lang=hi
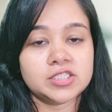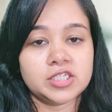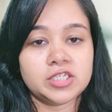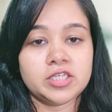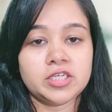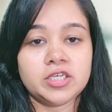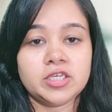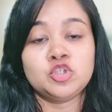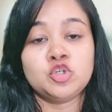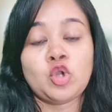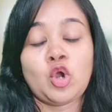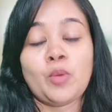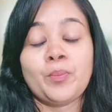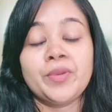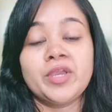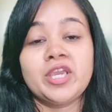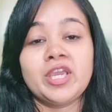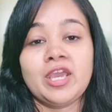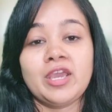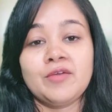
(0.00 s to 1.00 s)
रखना है तो मेरा जो
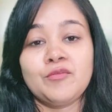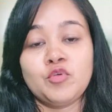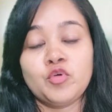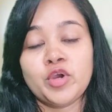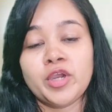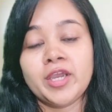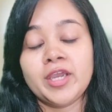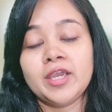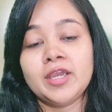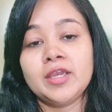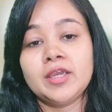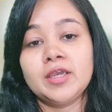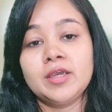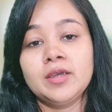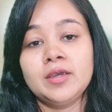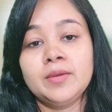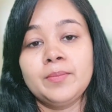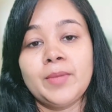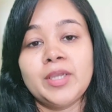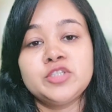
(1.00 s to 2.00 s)
टॉपिक है वो
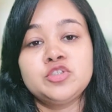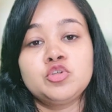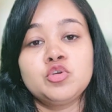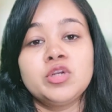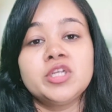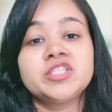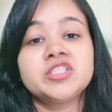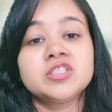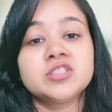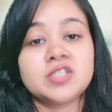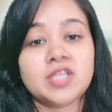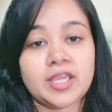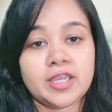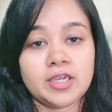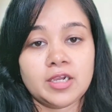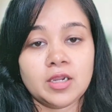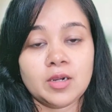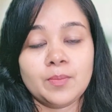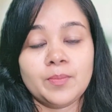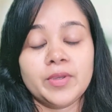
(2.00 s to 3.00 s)
है मैंशुलेशन
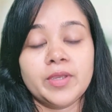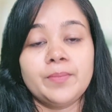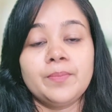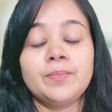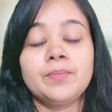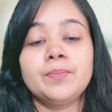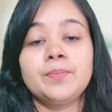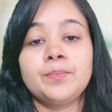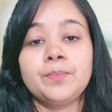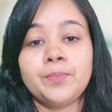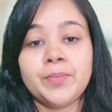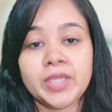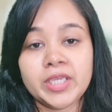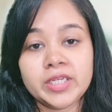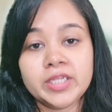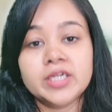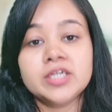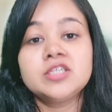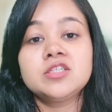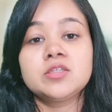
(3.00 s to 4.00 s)
uh, साइकिल पे
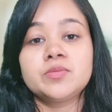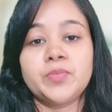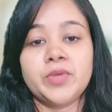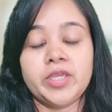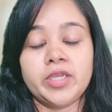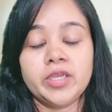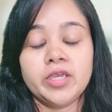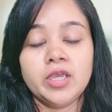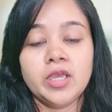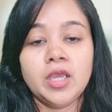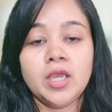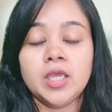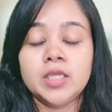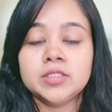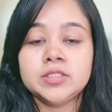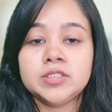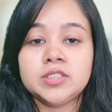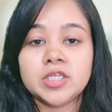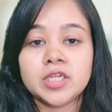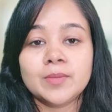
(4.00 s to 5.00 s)
पीरियड्स पे
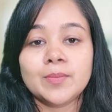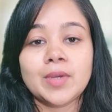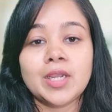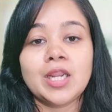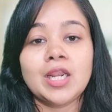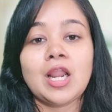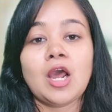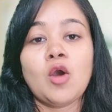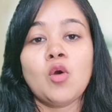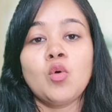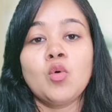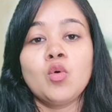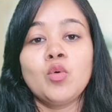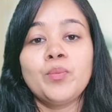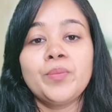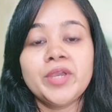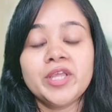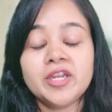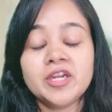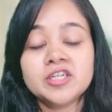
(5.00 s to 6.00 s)
जिन
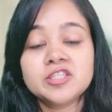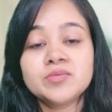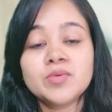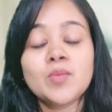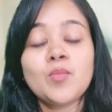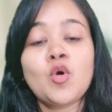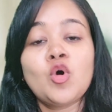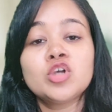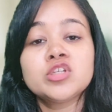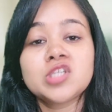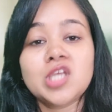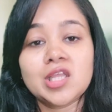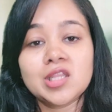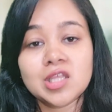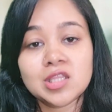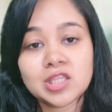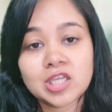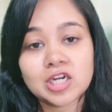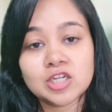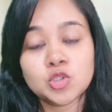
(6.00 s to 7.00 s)
महिलाओं को पीरियड्स में बहुत
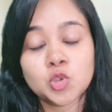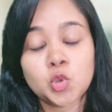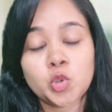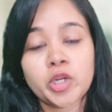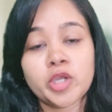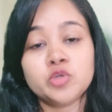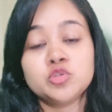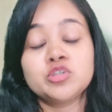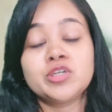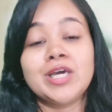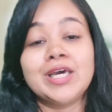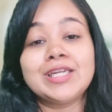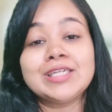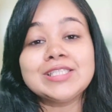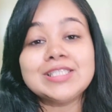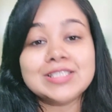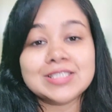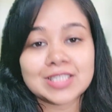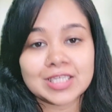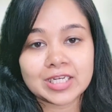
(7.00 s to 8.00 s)
ज़्यादा दर्द हो रहा है
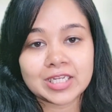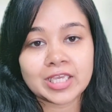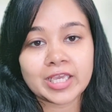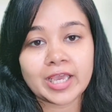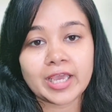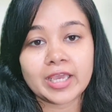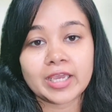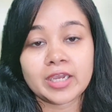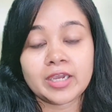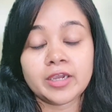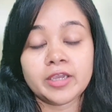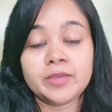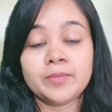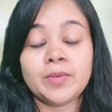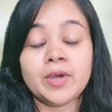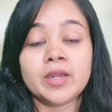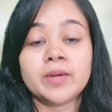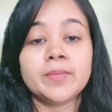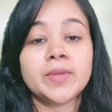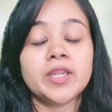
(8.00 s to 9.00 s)
उसका रीज़न क्या है
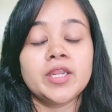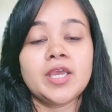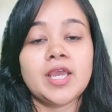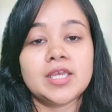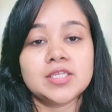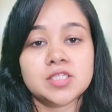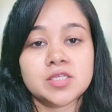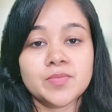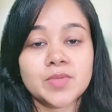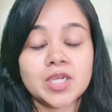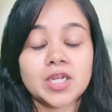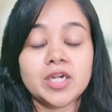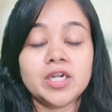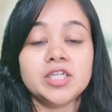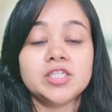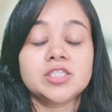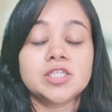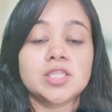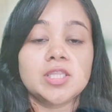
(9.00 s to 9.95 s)
कई बार मैंने ऐसी भी